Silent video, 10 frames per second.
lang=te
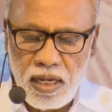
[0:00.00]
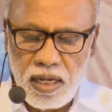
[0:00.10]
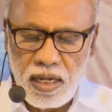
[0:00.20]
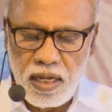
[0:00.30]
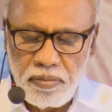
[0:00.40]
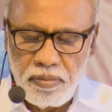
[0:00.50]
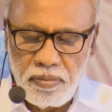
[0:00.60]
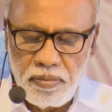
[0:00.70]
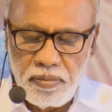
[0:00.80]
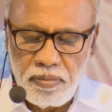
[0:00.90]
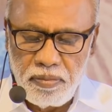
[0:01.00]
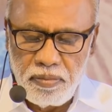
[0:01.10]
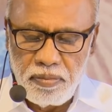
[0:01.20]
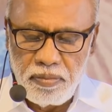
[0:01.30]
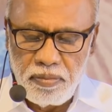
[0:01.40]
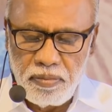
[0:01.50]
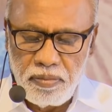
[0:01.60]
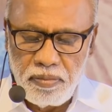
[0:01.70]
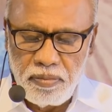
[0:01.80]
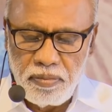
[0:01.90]
ఒక భేద విధవరాలు
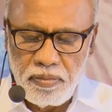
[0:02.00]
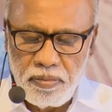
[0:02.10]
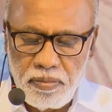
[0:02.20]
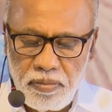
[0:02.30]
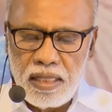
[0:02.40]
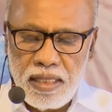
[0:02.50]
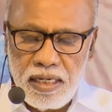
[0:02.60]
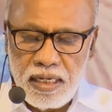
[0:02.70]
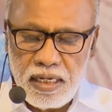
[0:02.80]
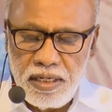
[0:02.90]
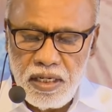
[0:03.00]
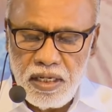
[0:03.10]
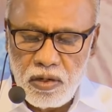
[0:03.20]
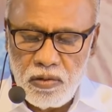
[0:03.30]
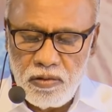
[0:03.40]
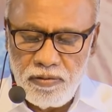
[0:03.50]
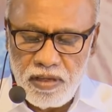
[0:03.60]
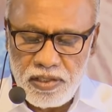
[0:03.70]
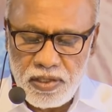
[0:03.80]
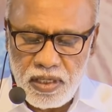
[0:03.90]
అందరికంటే ఎక్కువ
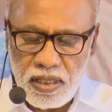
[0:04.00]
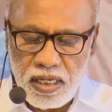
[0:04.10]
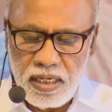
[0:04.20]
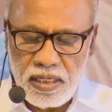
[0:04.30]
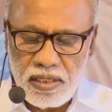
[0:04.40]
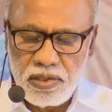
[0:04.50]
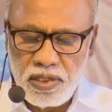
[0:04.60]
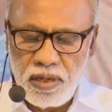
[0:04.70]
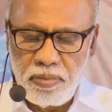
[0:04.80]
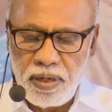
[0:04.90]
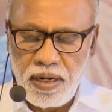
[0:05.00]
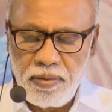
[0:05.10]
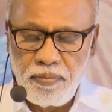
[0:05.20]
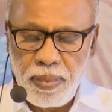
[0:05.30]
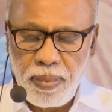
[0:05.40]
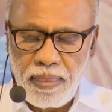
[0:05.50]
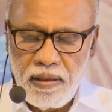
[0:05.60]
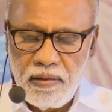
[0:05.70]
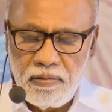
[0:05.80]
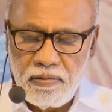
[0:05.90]
వేసిందని చెప్పాడు
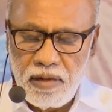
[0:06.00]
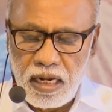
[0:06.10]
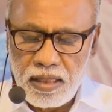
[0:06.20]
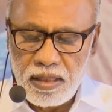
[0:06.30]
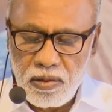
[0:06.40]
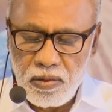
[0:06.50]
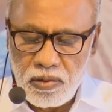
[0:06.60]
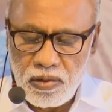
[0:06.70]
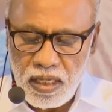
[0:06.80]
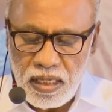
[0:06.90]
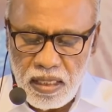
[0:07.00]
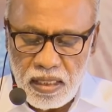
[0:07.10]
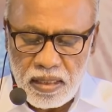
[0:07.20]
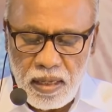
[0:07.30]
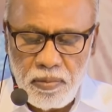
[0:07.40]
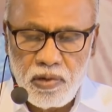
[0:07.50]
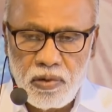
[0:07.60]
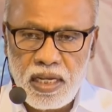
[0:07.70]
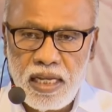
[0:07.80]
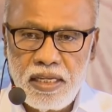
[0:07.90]
వారందరూ తమకు
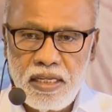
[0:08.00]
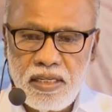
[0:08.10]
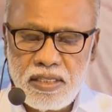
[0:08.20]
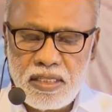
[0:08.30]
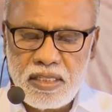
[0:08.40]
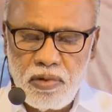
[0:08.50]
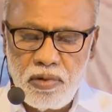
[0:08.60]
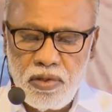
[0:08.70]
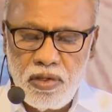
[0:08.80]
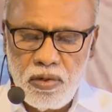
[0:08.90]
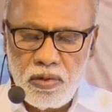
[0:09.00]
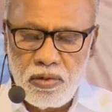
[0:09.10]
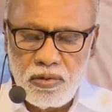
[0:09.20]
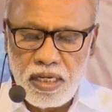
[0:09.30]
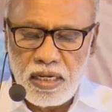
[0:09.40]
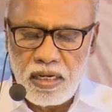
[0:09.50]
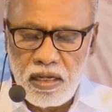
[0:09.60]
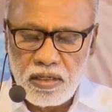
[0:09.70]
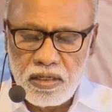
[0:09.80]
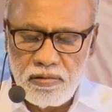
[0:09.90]
కలిగిన సమృద్ధిలో నుండి
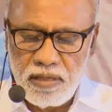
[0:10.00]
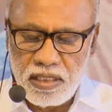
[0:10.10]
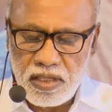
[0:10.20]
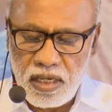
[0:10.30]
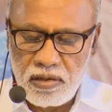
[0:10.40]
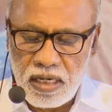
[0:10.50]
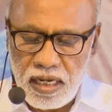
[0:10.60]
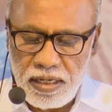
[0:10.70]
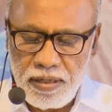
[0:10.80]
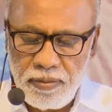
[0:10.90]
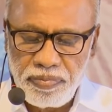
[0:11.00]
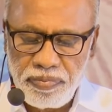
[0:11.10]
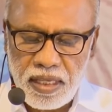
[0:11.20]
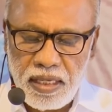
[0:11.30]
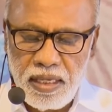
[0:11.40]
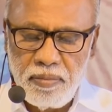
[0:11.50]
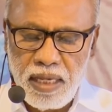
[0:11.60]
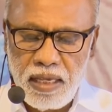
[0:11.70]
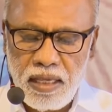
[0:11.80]
కానుకలు వేశారు కానీ ఈమె